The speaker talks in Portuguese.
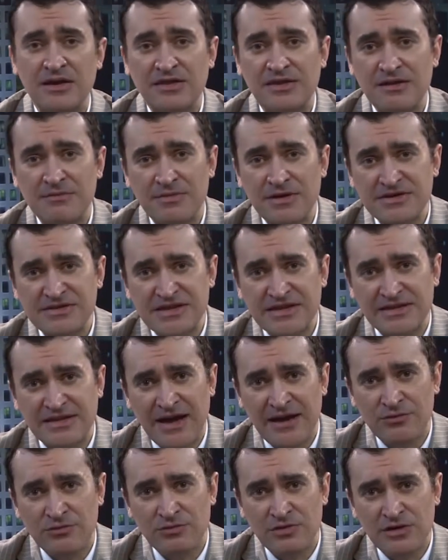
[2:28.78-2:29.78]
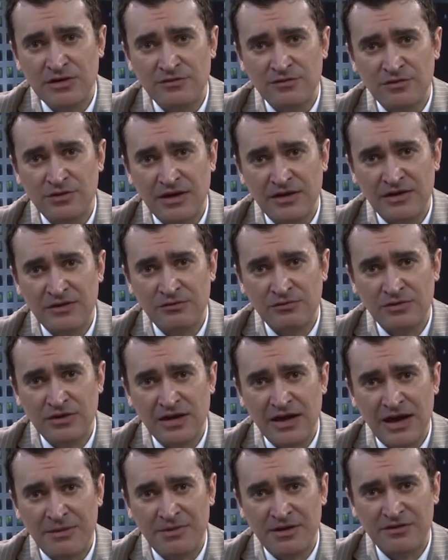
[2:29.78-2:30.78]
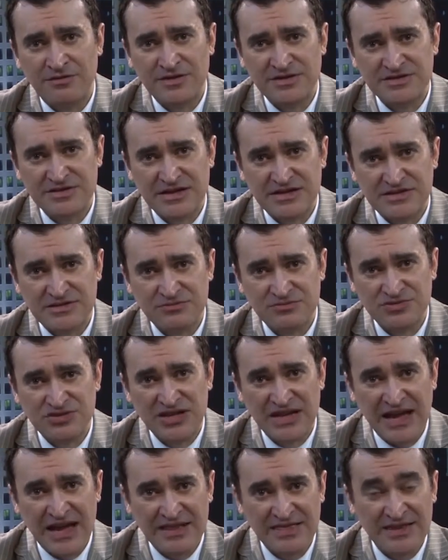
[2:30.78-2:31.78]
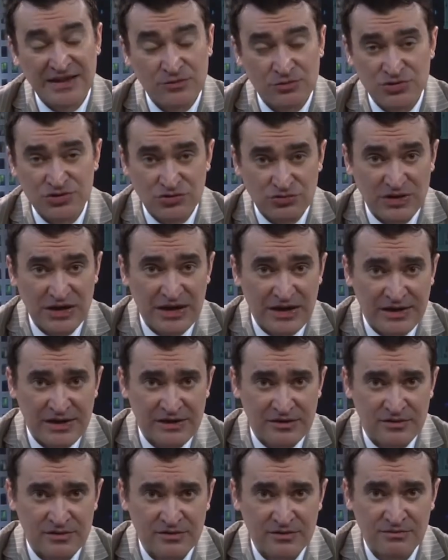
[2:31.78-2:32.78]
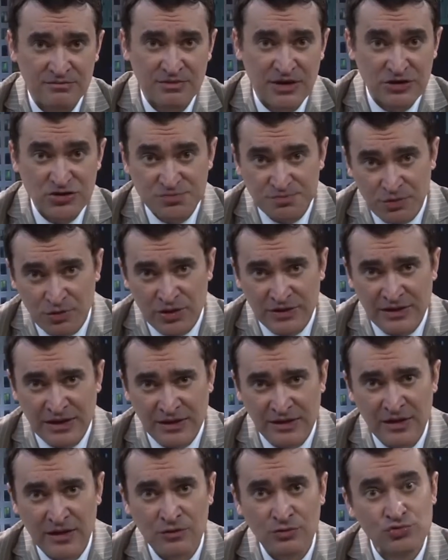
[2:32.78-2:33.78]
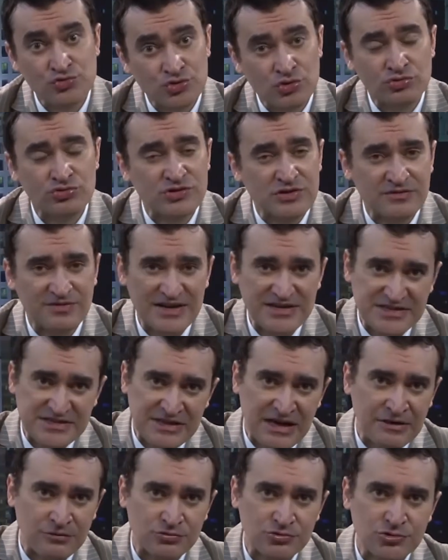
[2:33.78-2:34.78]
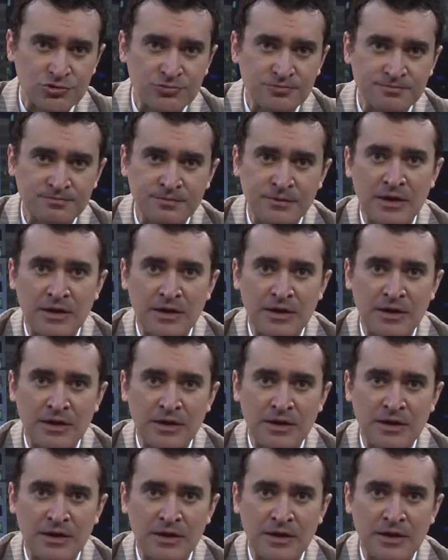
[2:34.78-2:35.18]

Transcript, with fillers: que também se dá no nível daquilo que é a manifestação direta do seu querer. Eles podem, os outros são vassalos.